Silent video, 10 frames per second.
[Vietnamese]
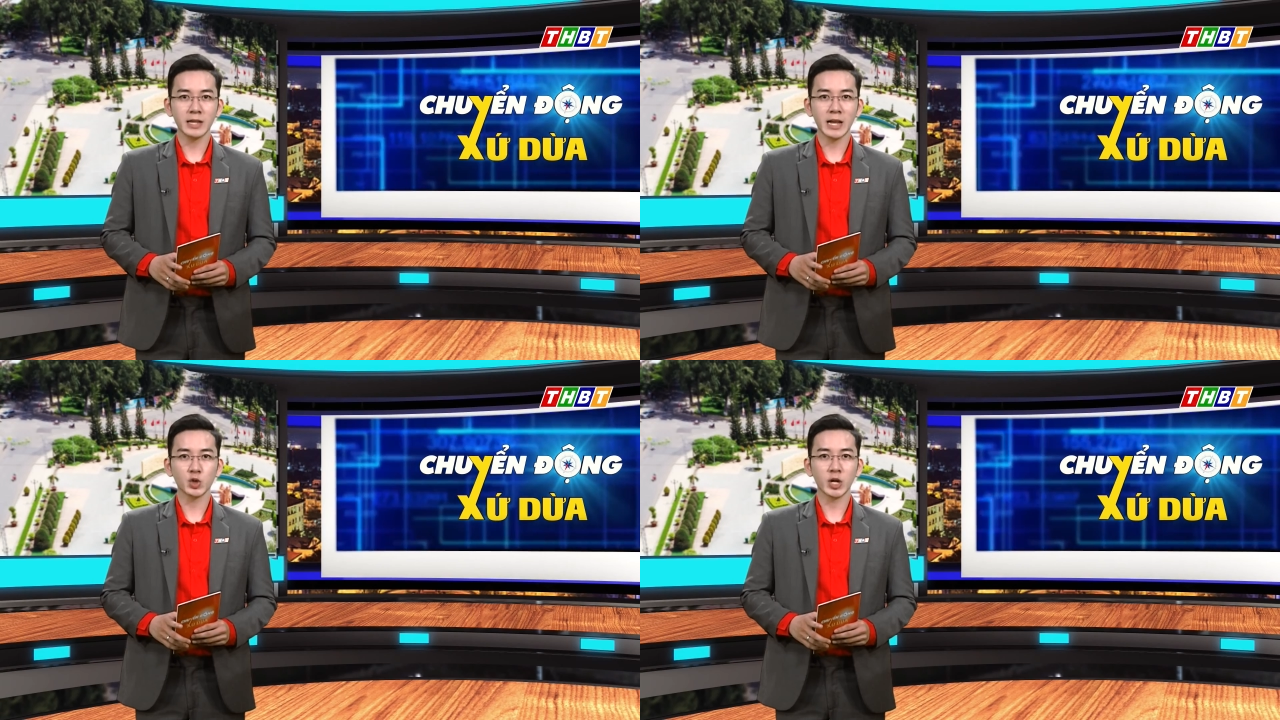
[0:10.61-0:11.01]

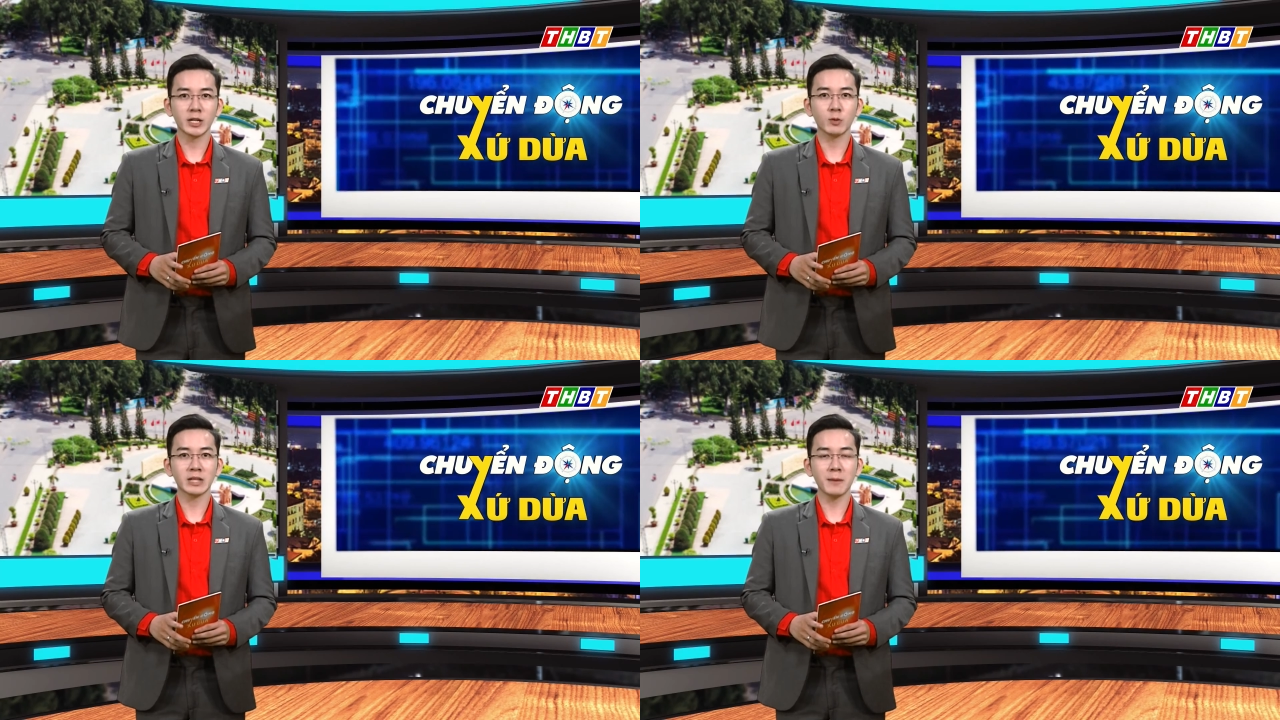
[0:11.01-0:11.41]
và Truyền hình
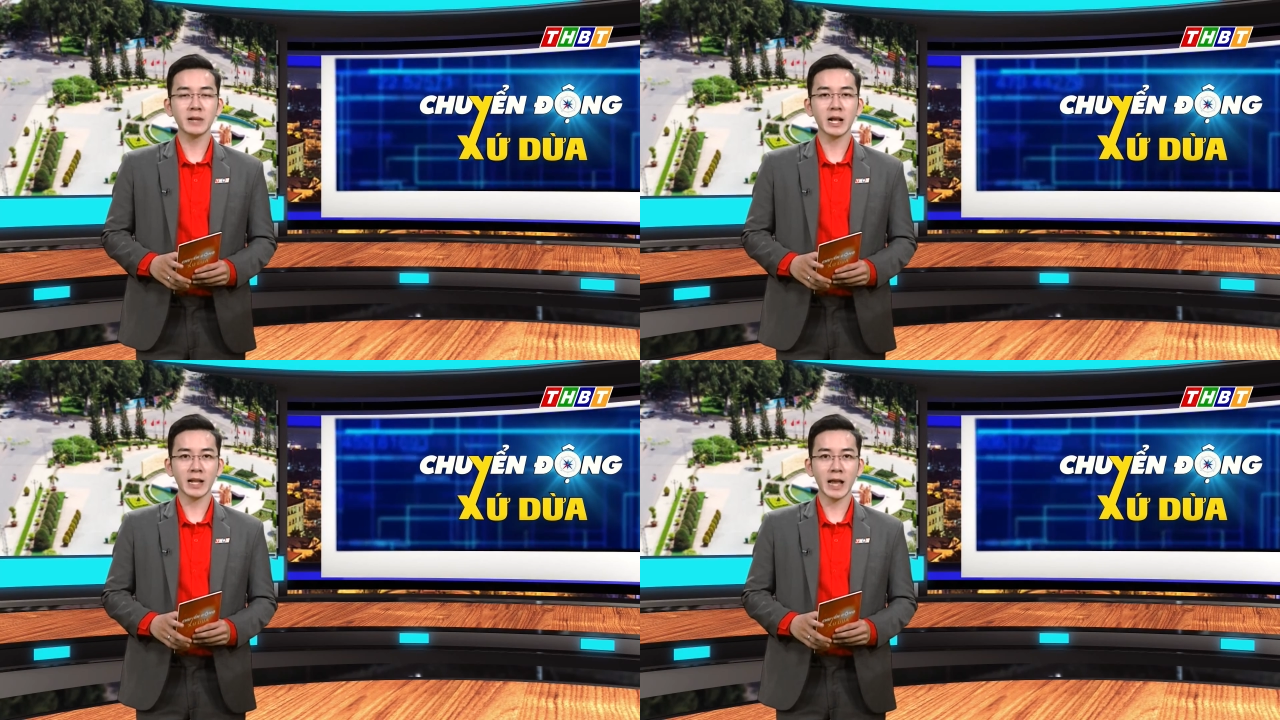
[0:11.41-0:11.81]
Đồng Tháp
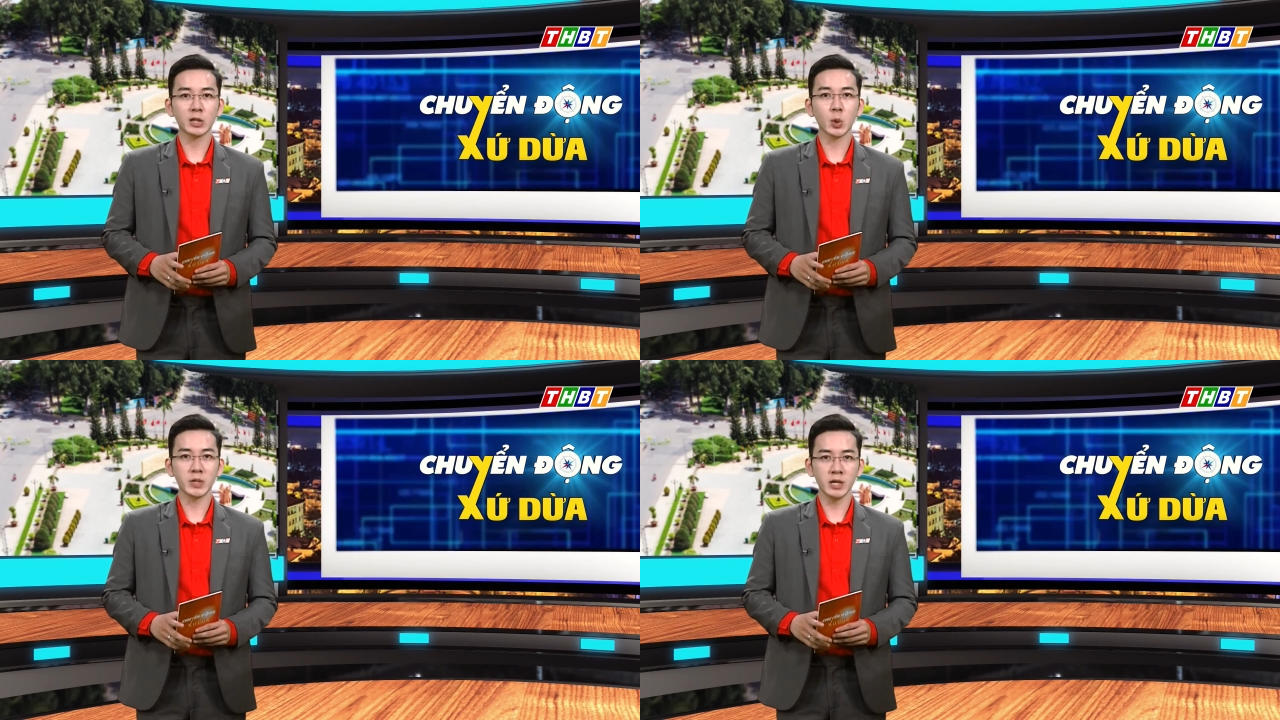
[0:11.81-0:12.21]
đăng cai
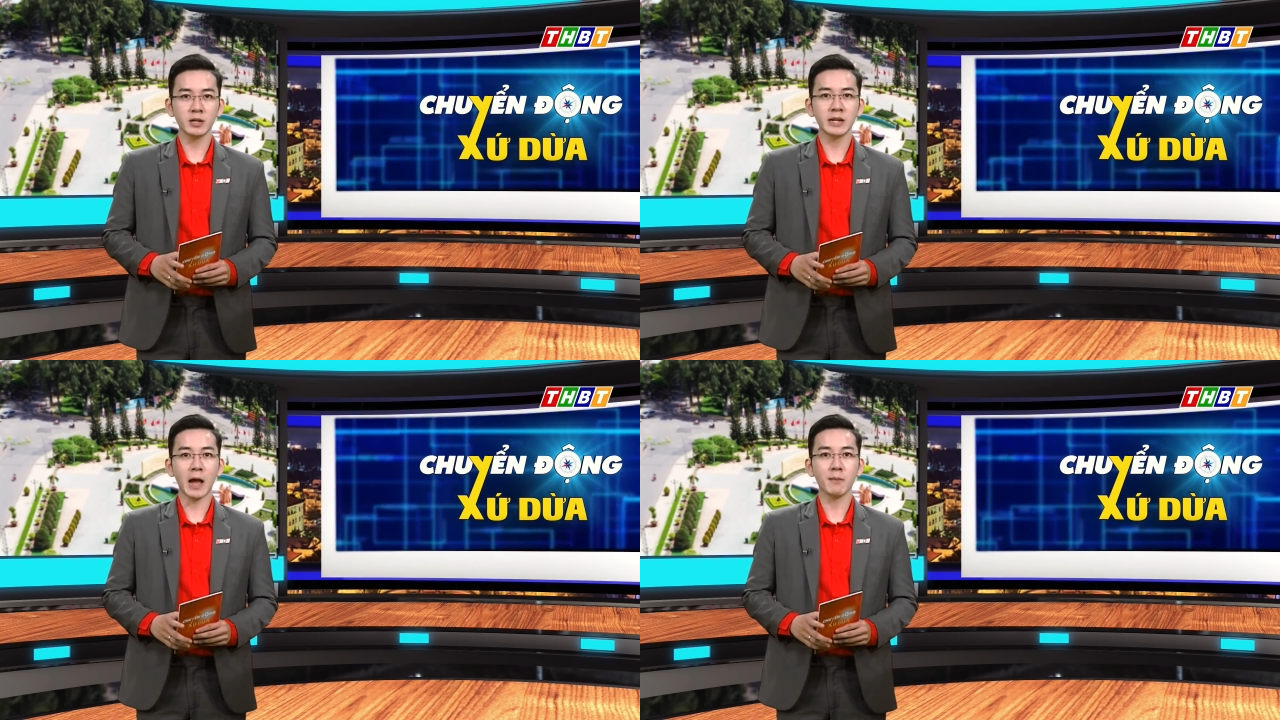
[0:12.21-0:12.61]
tổ chức
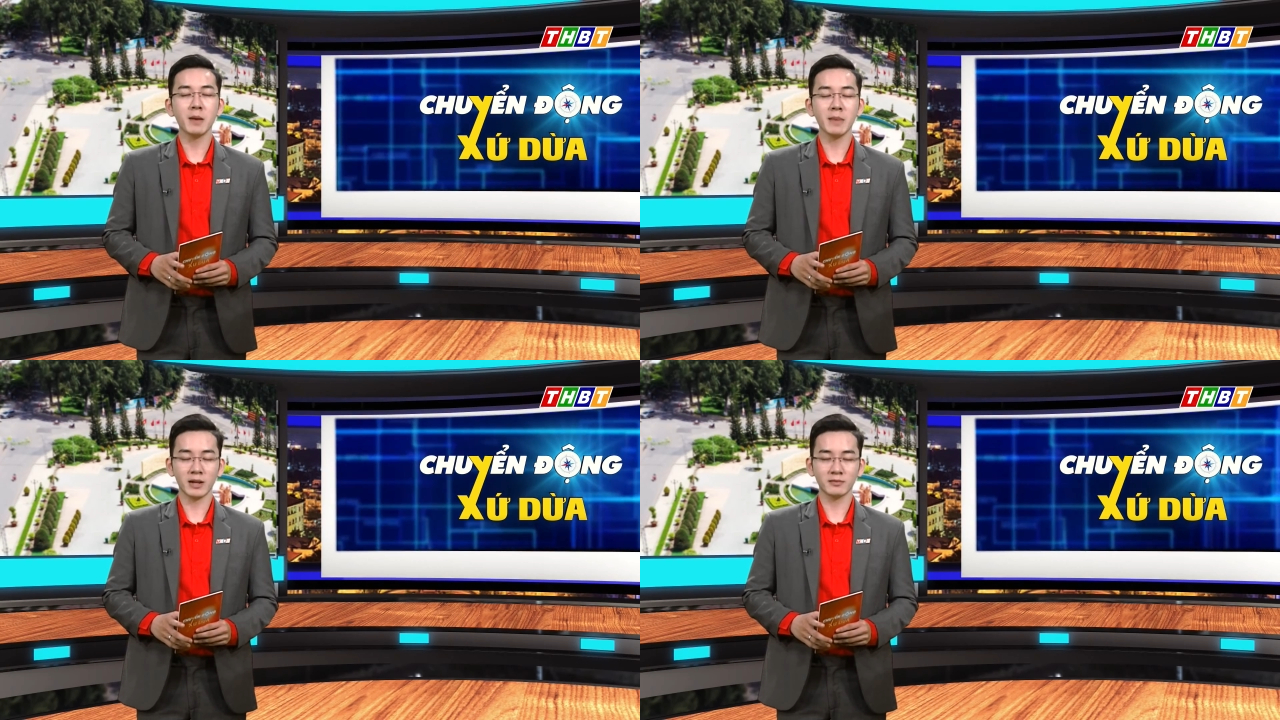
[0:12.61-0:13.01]
đã bế mạc.